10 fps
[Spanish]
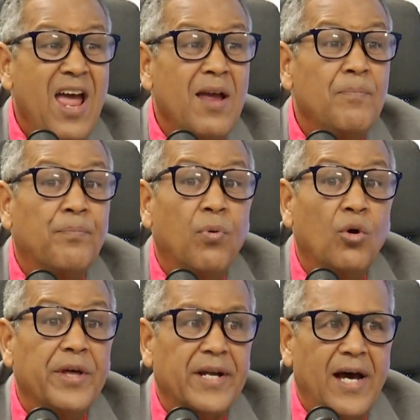
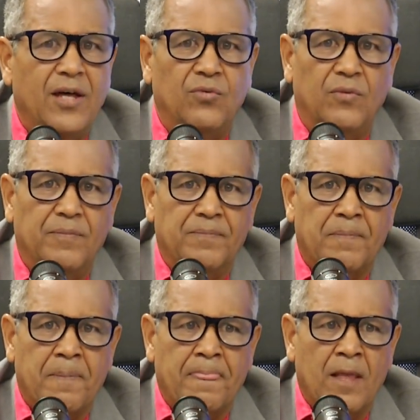empoderado,
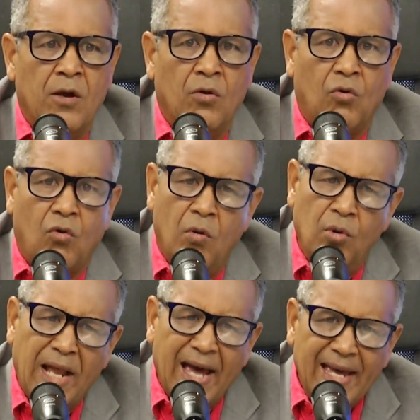cómo
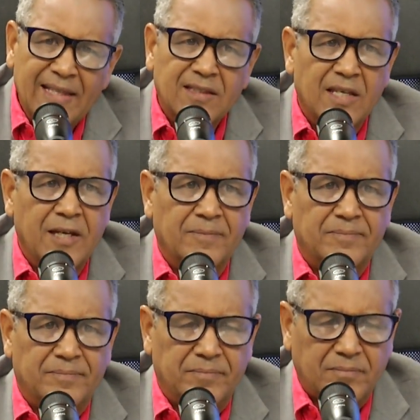la gente
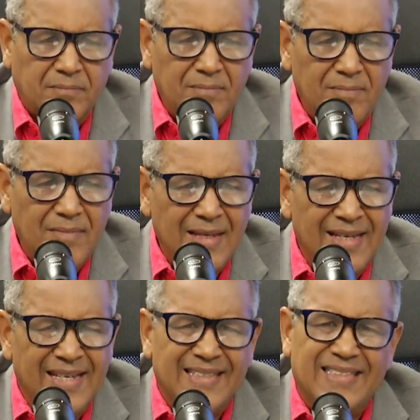
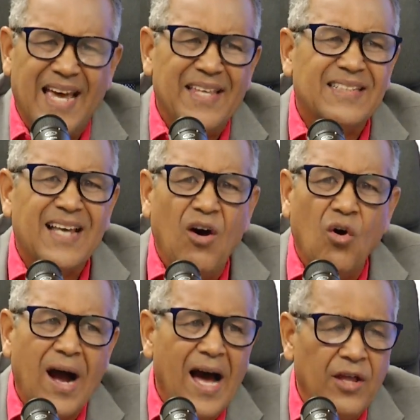se ha
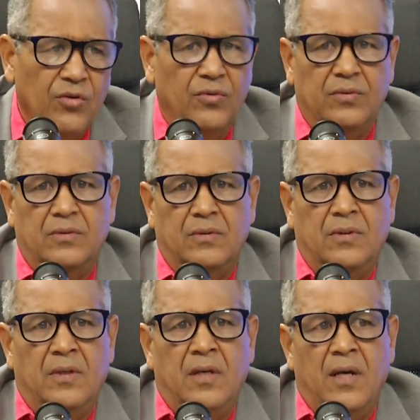desahogado
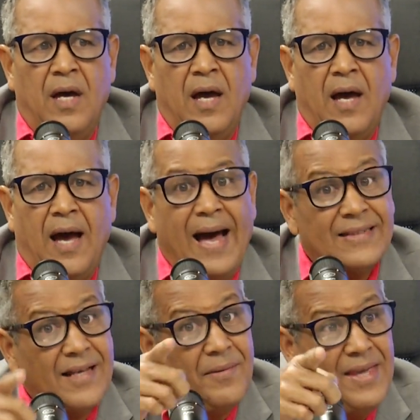a
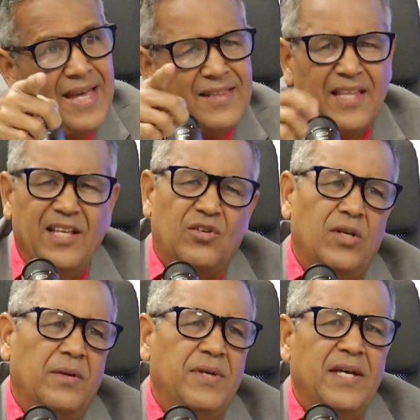sabiendas del que
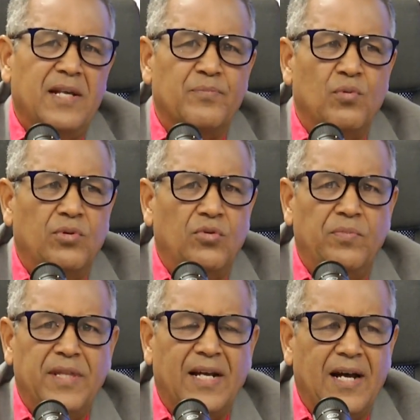le viene al pueblo
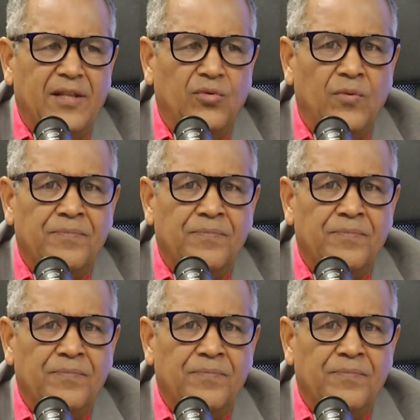dominicano